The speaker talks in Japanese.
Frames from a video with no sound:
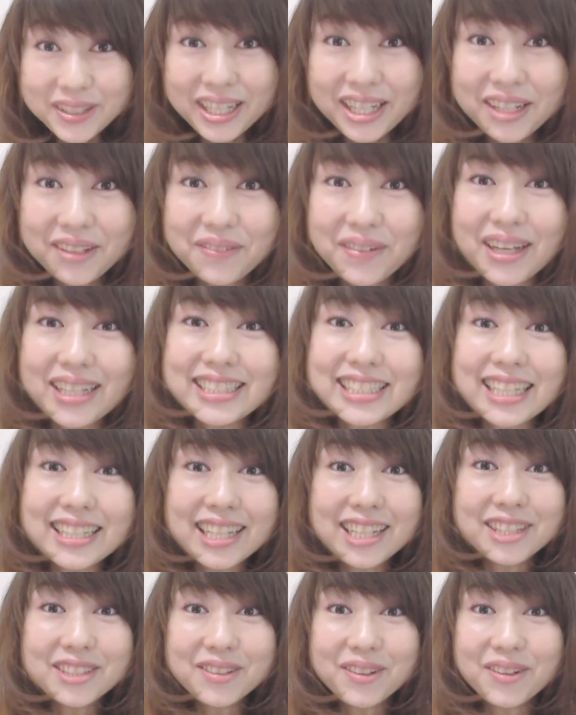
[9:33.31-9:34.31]
よければ
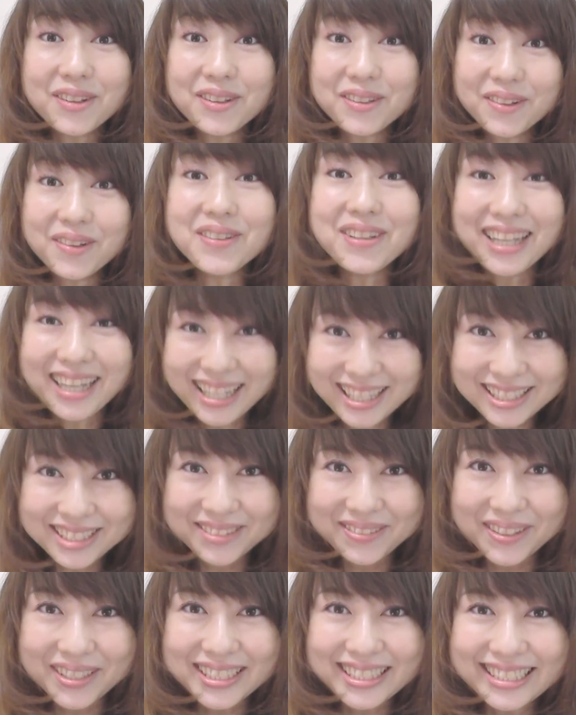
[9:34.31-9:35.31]
チャンネル登録をお願い
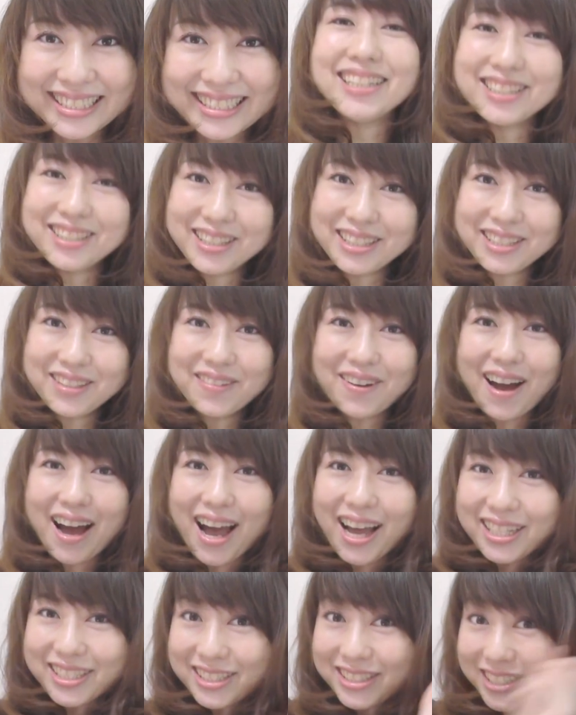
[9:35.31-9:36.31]
しますそれで
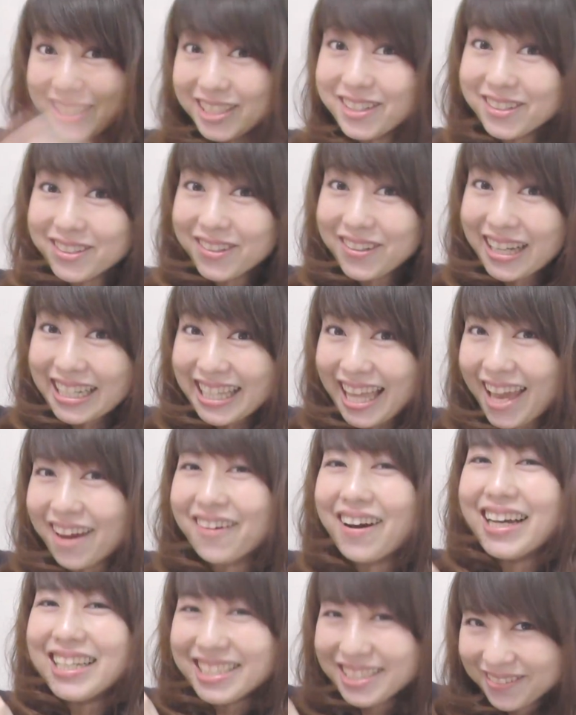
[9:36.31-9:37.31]
は次の動画で
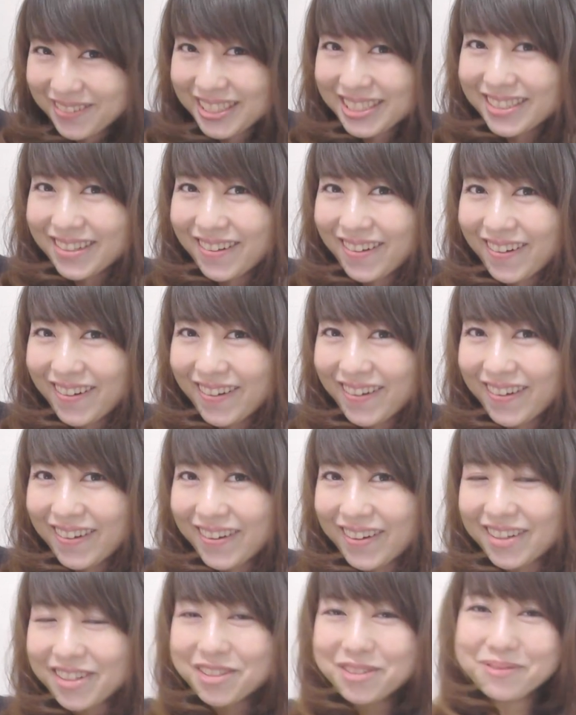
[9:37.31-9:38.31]
お会いしま
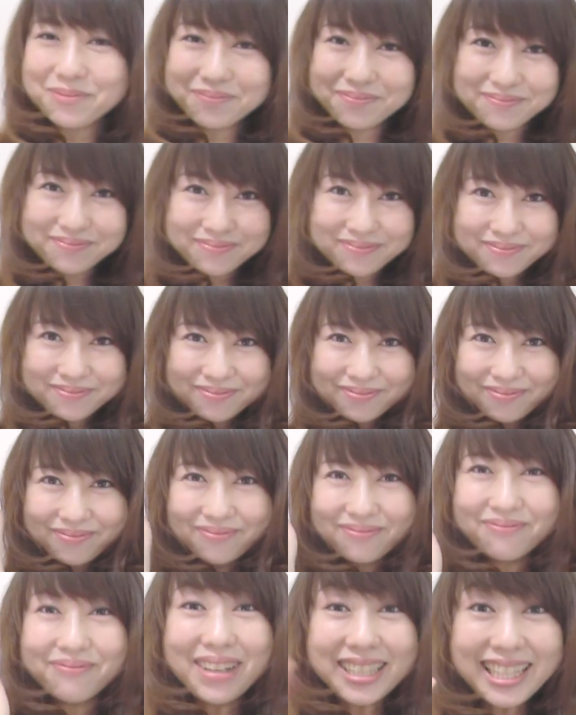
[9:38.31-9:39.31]
しょ
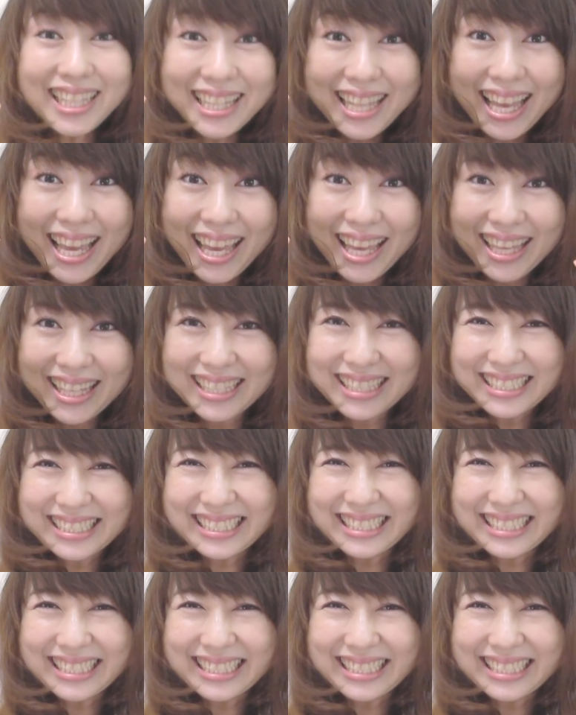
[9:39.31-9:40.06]
うまたね